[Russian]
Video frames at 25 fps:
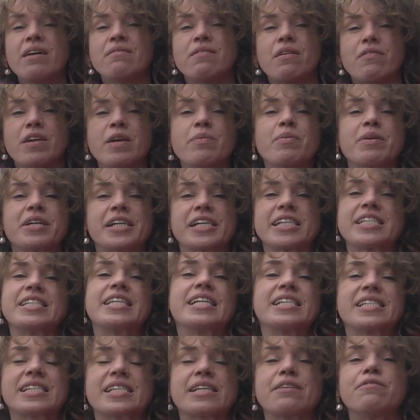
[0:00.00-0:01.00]
Во время
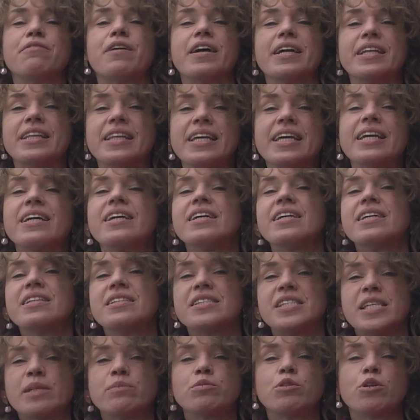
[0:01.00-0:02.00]
гражданской войны
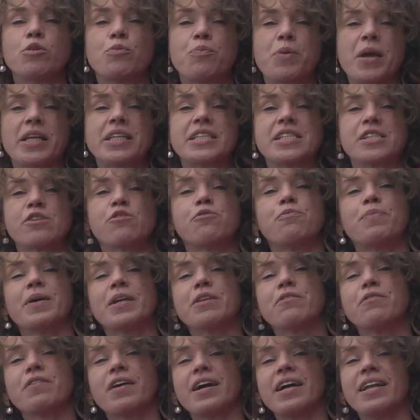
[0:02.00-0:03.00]
те будут прятаться в
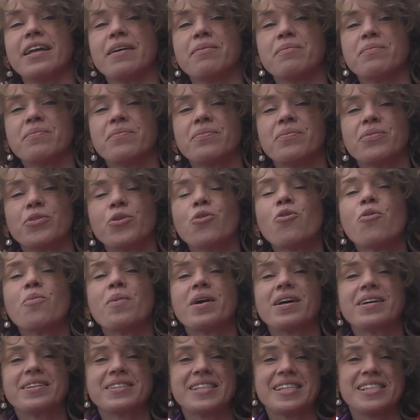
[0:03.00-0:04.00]
подвале
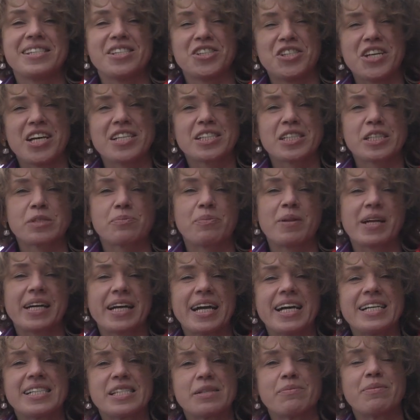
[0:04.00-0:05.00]
дома, где сейчас
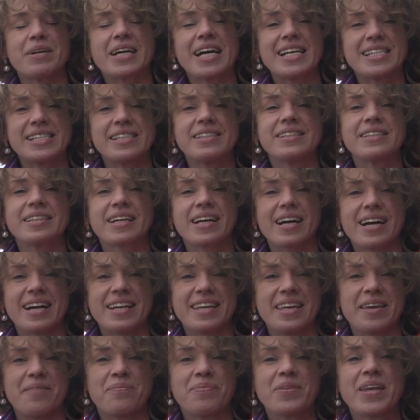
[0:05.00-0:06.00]
располагается магазин
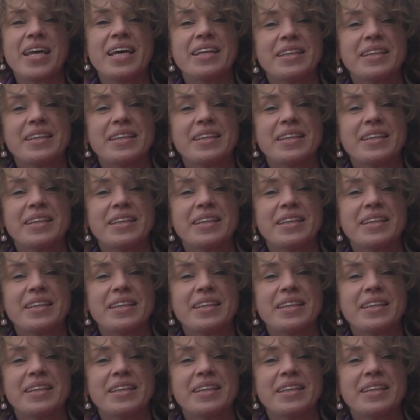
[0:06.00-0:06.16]
тканей.